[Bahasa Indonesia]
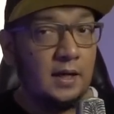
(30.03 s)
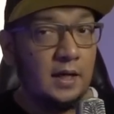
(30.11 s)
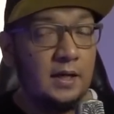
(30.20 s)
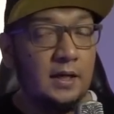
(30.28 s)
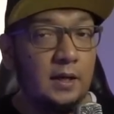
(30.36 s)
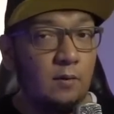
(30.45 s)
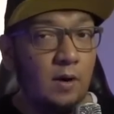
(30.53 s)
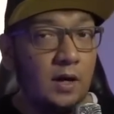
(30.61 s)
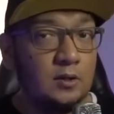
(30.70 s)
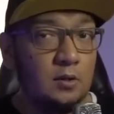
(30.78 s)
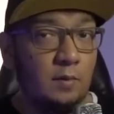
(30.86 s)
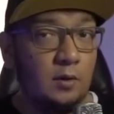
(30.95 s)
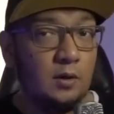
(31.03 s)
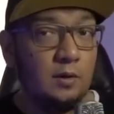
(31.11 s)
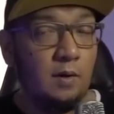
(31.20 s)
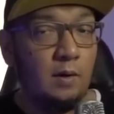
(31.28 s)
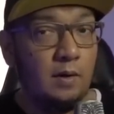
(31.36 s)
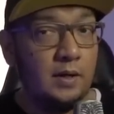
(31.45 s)
Kali ini gue akan coba
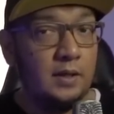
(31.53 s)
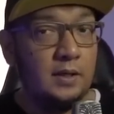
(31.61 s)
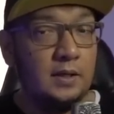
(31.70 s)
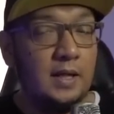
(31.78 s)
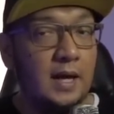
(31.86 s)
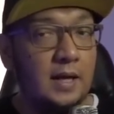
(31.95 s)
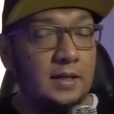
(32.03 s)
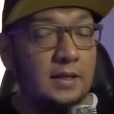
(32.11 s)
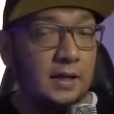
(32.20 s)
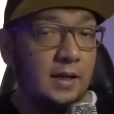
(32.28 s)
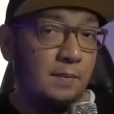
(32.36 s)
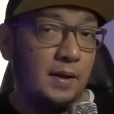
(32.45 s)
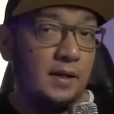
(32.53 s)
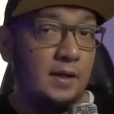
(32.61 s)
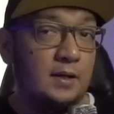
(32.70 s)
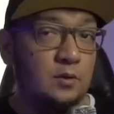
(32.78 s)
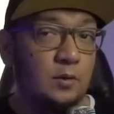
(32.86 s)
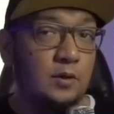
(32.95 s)
untuk ngebawain dari Kemarin kan
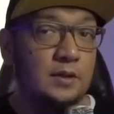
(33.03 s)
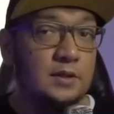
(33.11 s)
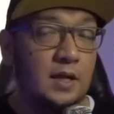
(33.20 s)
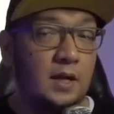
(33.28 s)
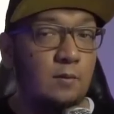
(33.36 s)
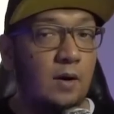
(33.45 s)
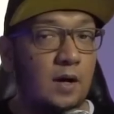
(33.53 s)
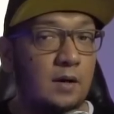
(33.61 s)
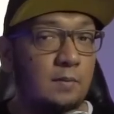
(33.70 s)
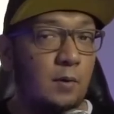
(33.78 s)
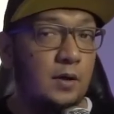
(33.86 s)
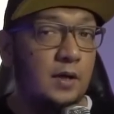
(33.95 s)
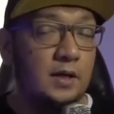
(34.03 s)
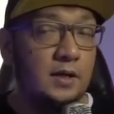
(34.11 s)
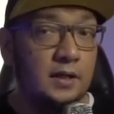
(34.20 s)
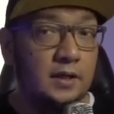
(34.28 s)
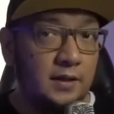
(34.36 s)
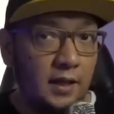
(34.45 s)
dari Sony, sekarang gue akan ngebawain dari
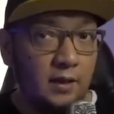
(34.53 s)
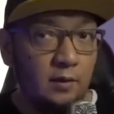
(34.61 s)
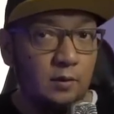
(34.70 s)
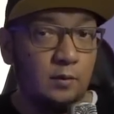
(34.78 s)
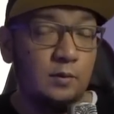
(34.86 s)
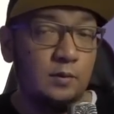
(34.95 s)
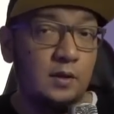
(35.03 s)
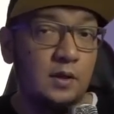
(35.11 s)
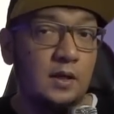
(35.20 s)
Nintendo